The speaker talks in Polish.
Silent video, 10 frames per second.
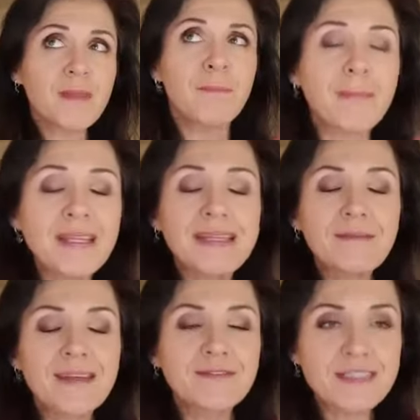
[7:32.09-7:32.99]

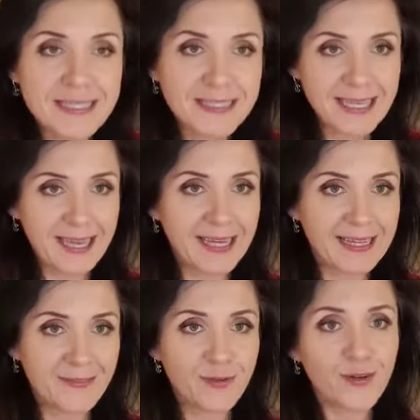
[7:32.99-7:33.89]
Pamiętam wizytę
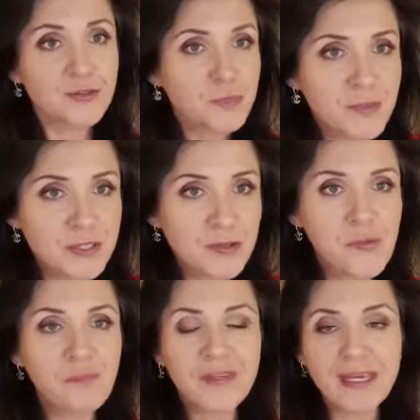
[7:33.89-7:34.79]
w
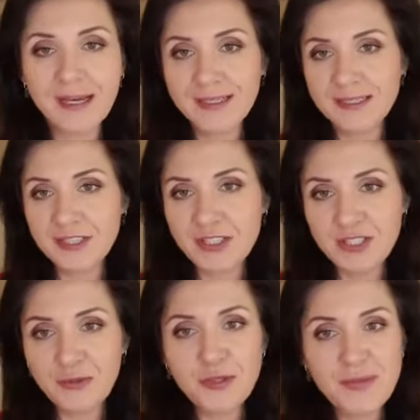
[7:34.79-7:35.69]
hospicjum, jak
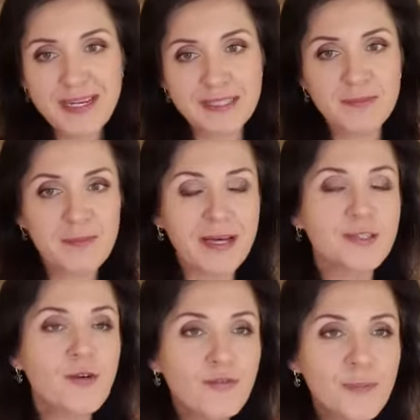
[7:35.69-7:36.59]
siedziałyśmy razem z
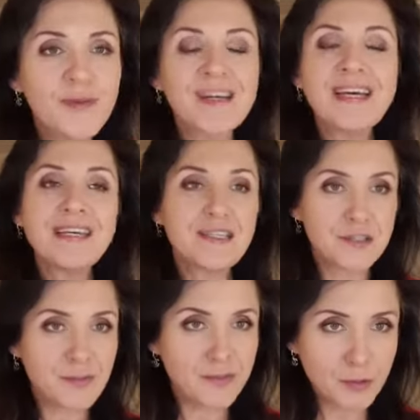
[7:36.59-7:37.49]
Beatką Wypych i
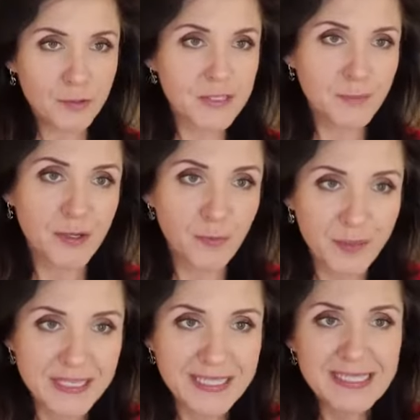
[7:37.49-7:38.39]
rozmawiałyśmy z panią
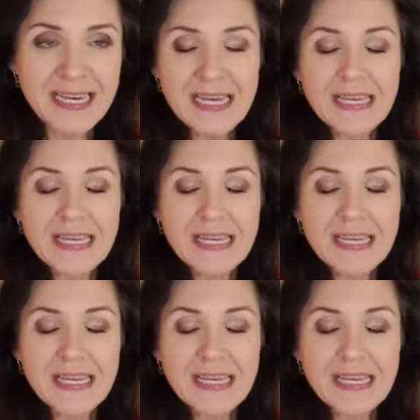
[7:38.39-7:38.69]
prezes.